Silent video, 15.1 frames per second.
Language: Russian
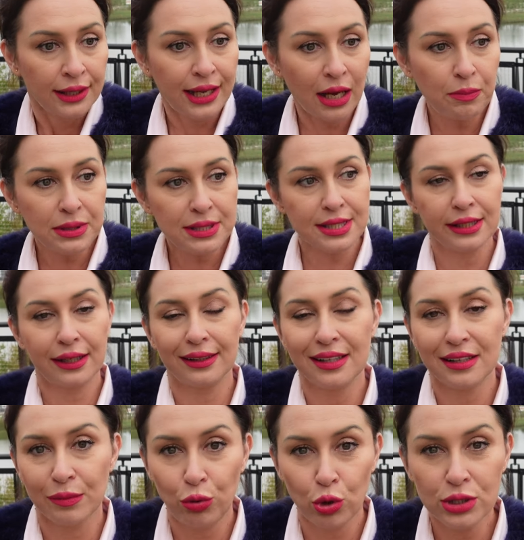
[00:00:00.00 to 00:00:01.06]
Я быстренько на
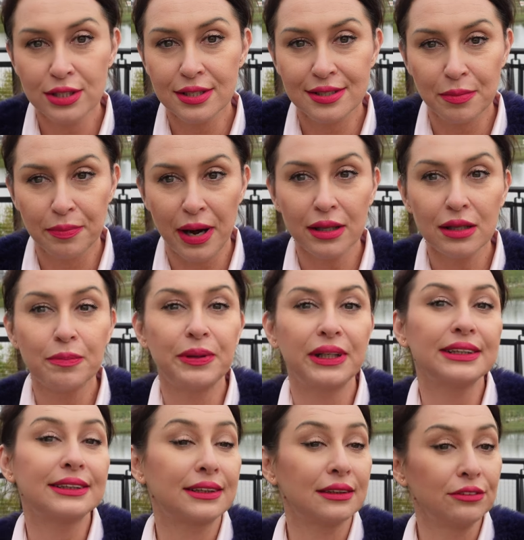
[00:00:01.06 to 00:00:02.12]
работе собрала
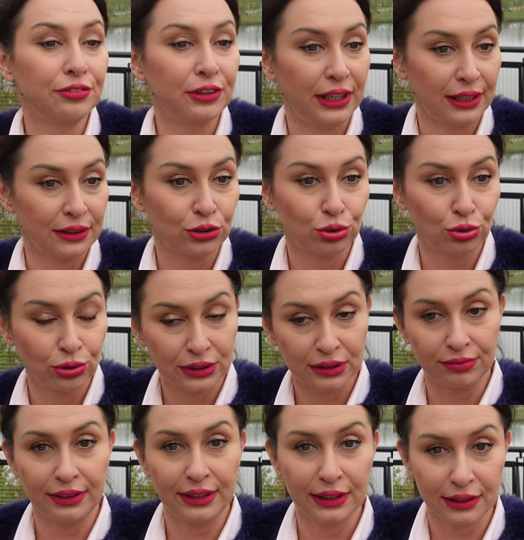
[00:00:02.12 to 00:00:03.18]
пресс-конференцию из
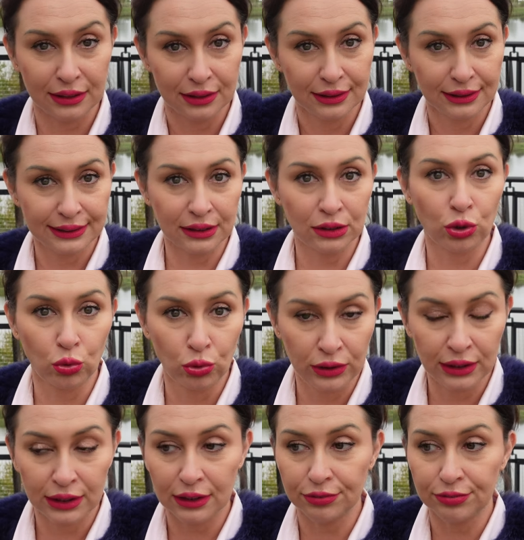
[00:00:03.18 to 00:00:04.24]
своих
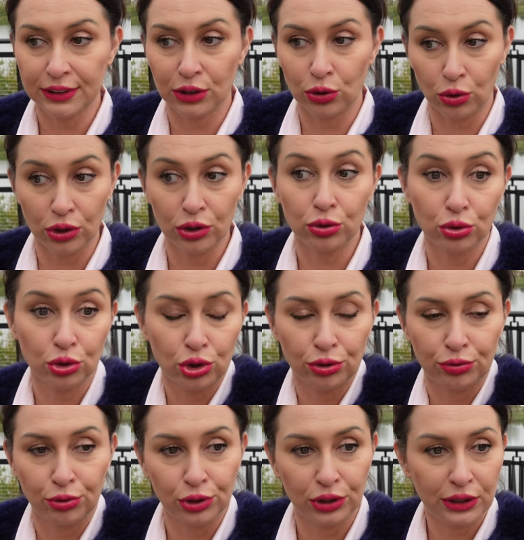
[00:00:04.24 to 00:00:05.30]
сотрудников, которые тут
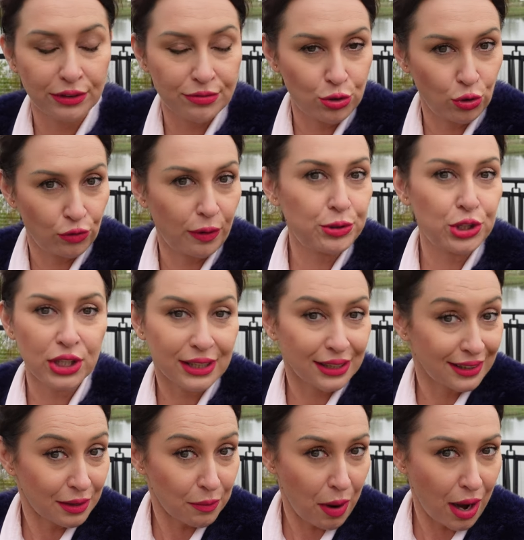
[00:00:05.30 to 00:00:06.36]
живут, и говорю, вообще это
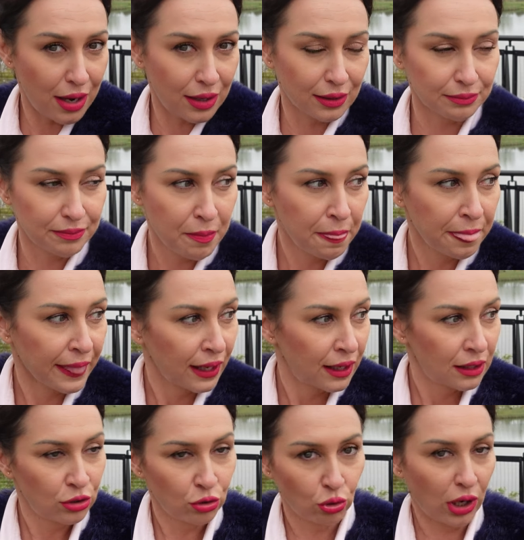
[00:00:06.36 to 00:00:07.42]
нормально?
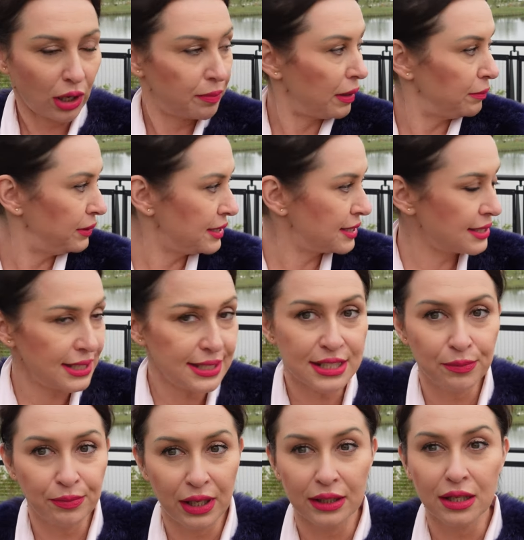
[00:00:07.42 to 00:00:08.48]
ну, как бы объясните
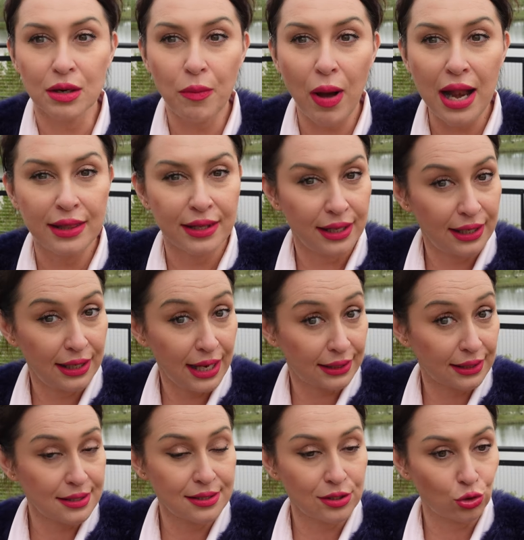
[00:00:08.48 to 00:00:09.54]
мне, нормальная ли
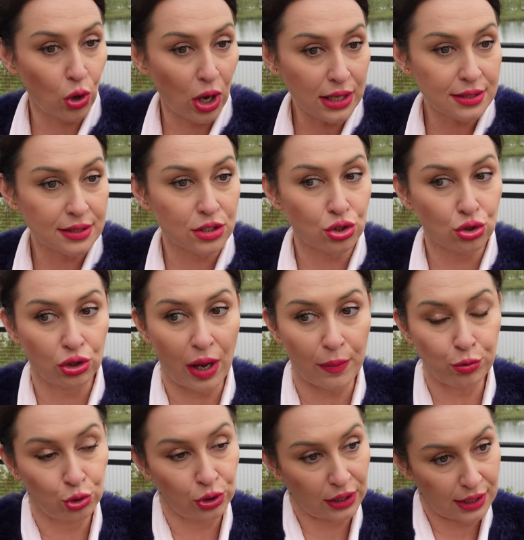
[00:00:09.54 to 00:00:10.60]
эта ситуация, что я
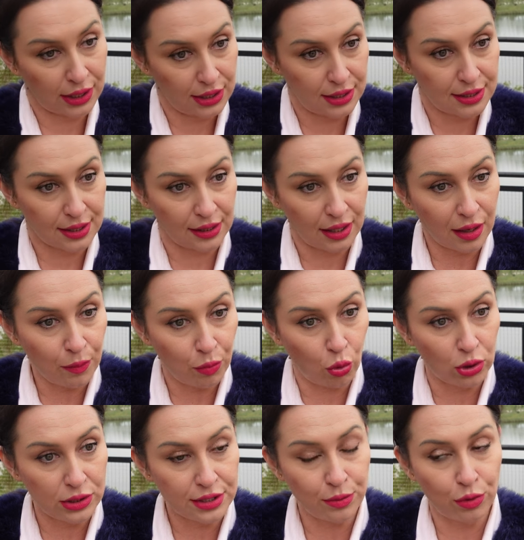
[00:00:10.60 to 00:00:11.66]
буду находиться на
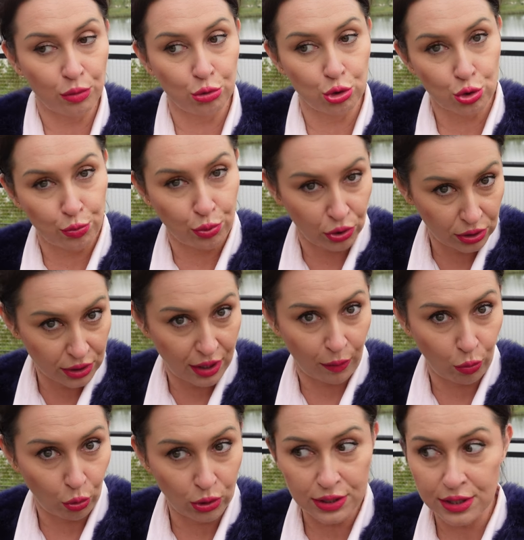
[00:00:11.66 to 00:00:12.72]
работе, мой муж будет на
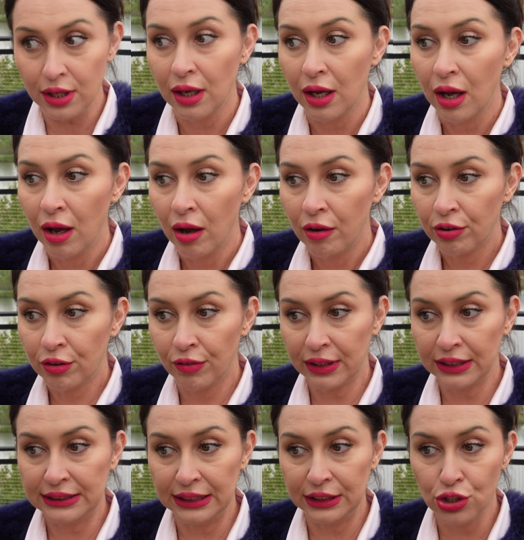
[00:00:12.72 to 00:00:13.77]
работе, в
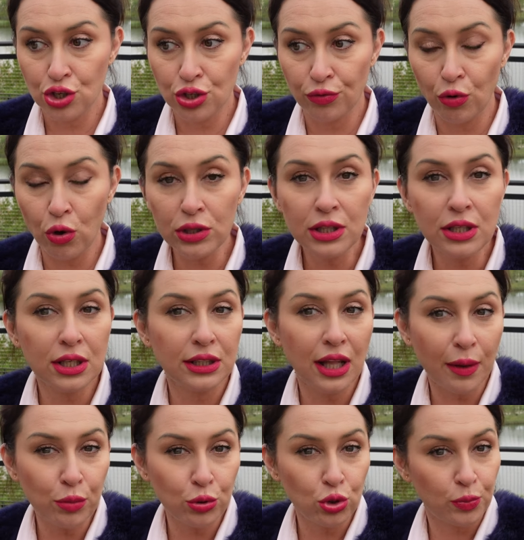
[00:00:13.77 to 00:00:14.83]
квартире животные, к
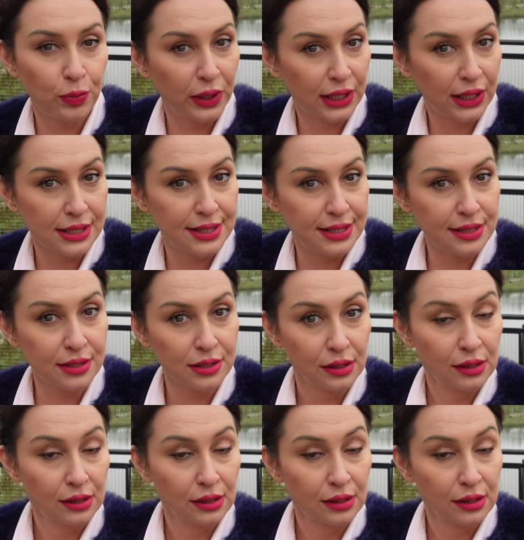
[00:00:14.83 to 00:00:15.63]
нам будут приходить